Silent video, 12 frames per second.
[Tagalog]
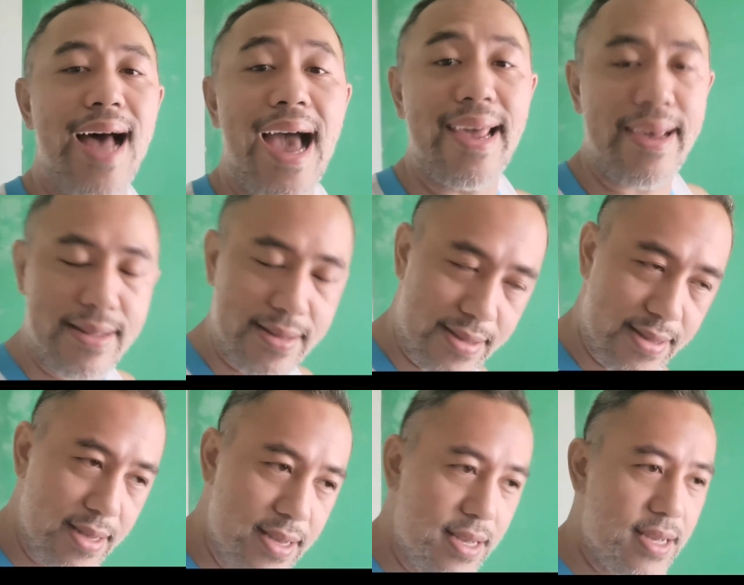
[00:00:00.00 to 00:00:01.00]
diet,
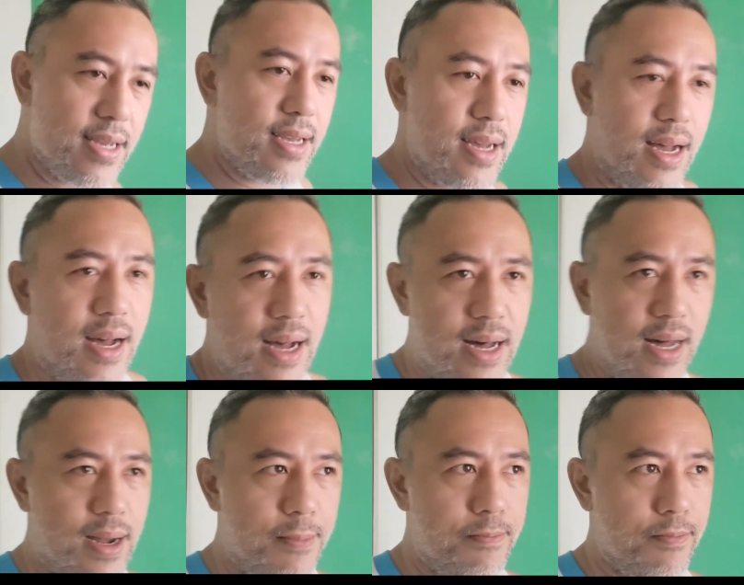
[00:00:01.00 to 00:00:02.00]

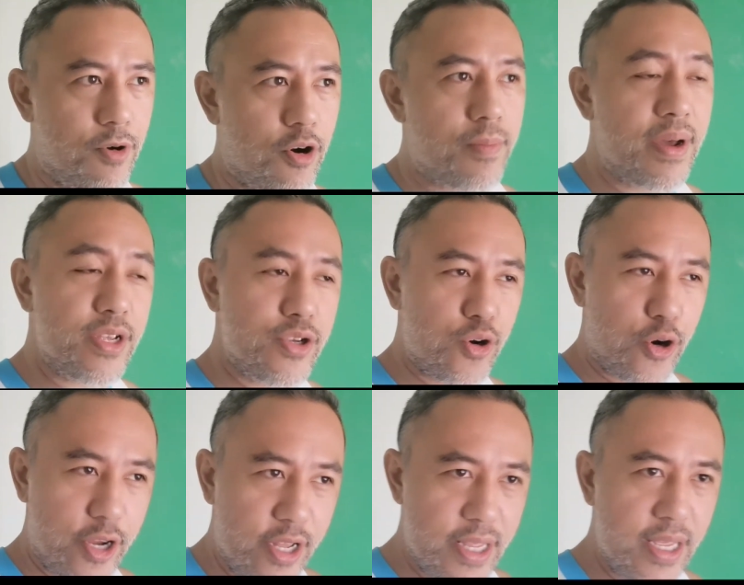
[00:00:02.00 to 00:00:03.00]
um, or my
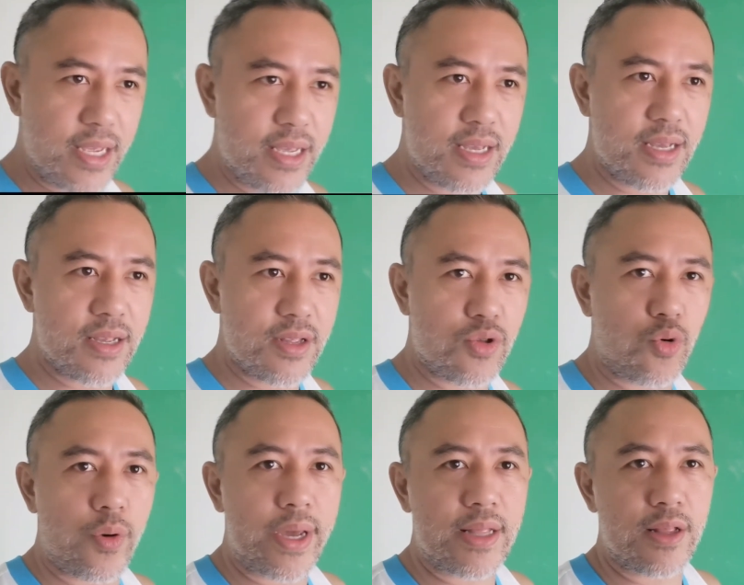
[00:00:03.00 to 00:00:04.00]
journey to
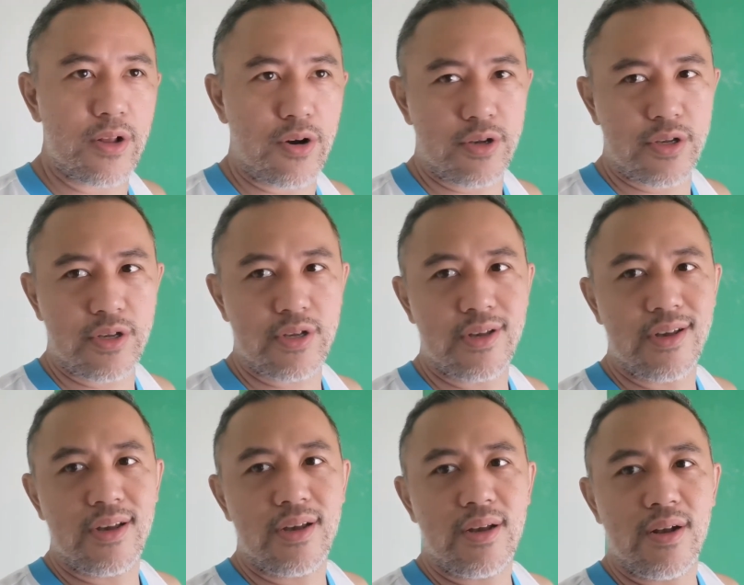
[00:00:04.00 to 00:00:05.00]
weight loss,
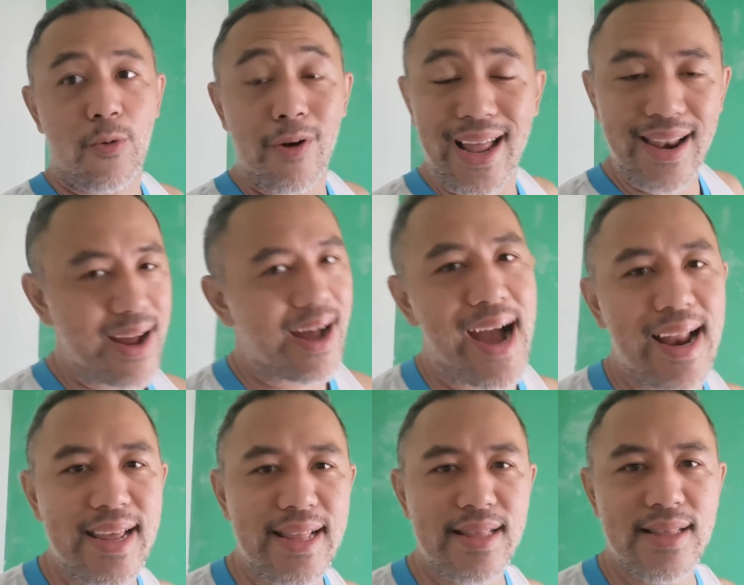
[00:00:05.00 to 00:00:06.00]
wala nang
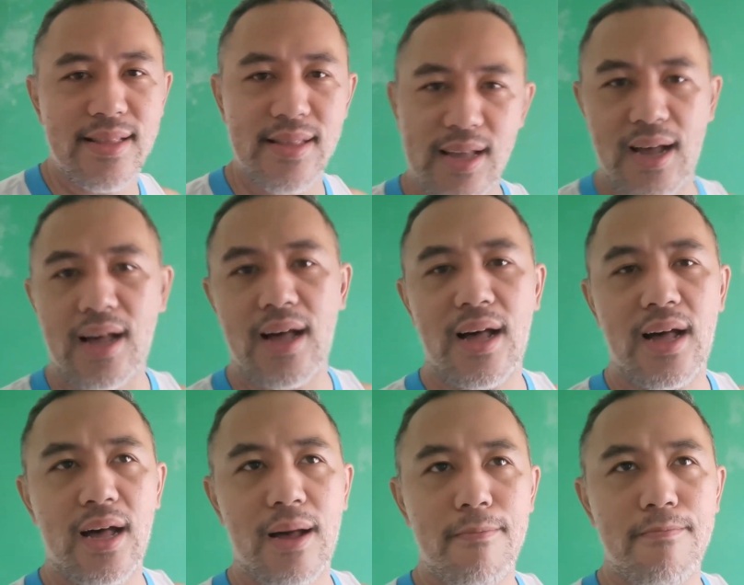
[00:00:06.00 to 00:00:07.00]
kanin.
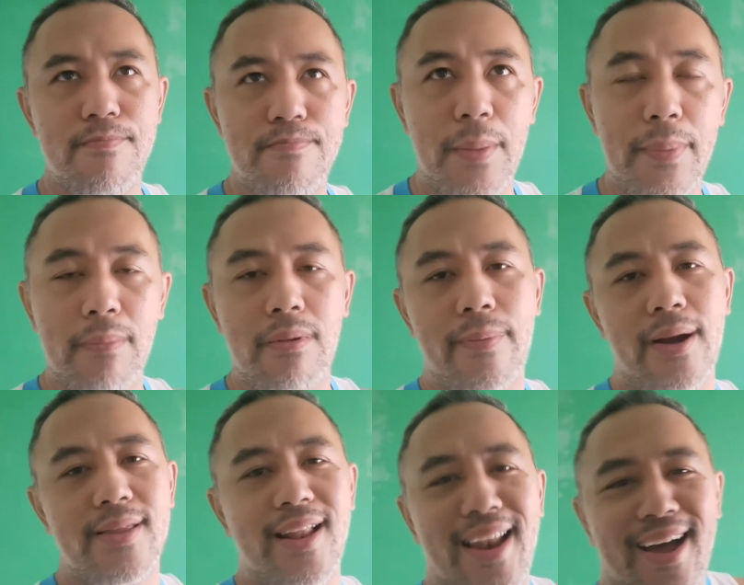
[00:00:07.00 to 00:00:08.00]
Um,
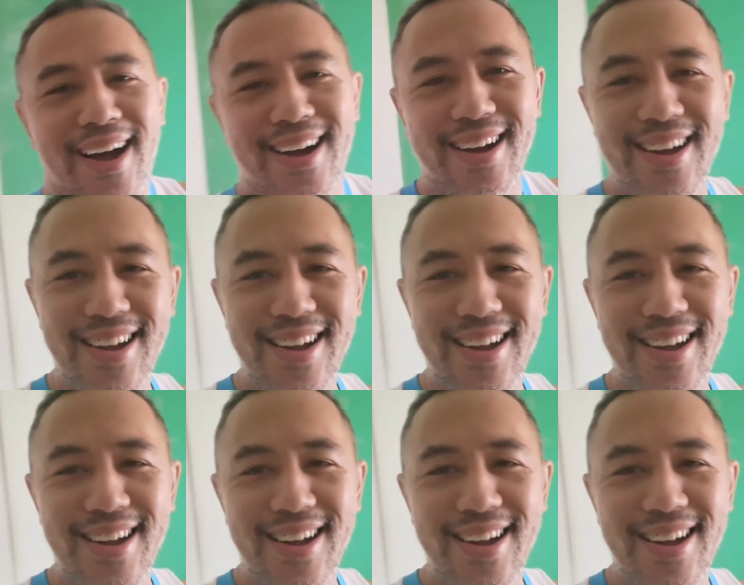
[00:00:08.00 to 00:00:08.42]
papak-papak na lang